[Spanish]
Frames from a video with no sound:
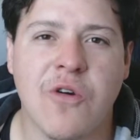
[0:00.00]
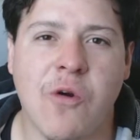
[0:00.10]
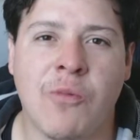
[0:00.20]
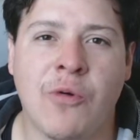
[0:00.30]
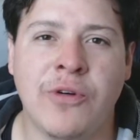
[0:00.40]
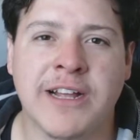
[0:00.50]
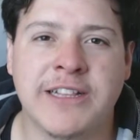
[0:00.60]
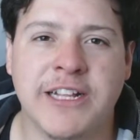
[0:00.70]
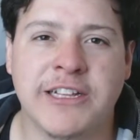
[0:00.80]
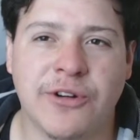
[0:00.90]
como un
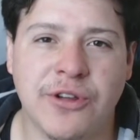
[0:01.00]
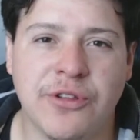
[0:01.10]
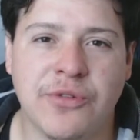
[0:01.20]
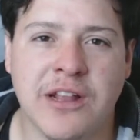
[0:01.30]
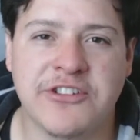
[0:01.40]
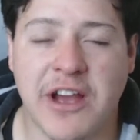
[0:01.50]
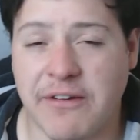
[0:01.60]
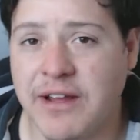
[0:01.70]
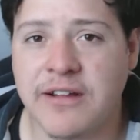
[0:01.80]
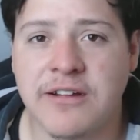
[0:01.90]
accesorio de una
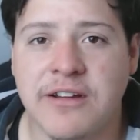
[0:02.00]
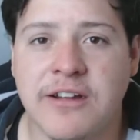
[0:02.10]
chava?